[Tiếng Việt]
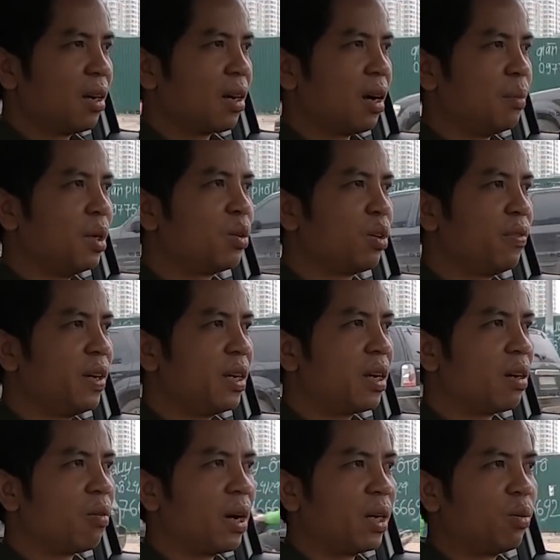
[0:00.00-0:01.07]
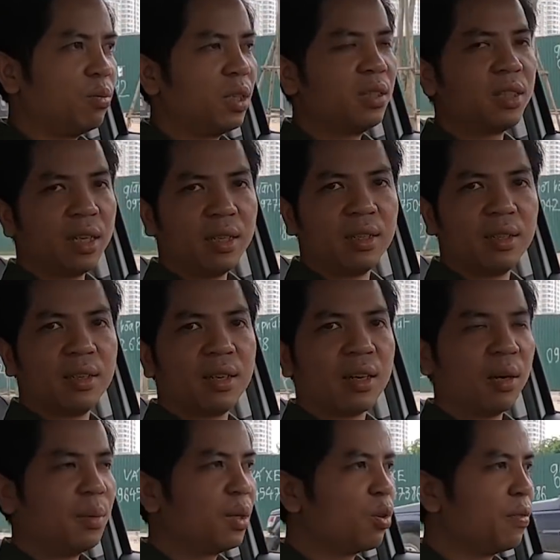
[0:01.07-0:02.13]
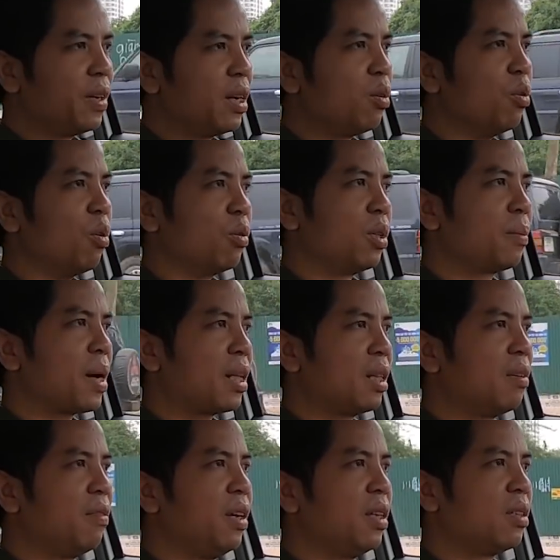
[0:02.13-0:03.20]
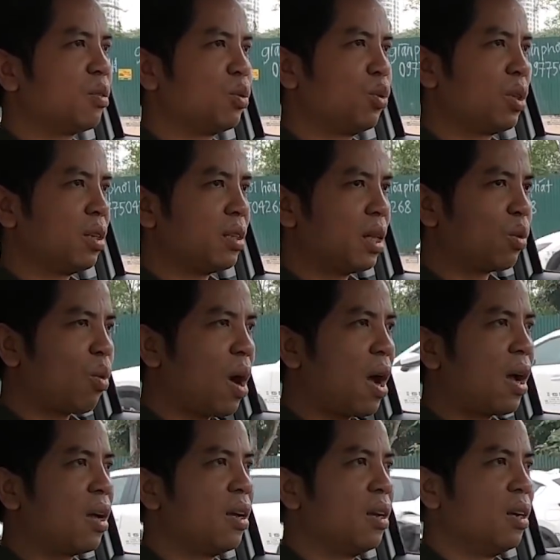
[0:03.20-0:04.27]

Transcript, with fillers: Cảm ơn quý vị đã đồng hành cùng chương trình. Cảm ơn quý vị đã ủng hộ TIPCAR ti vi trong suốt thời gian qua.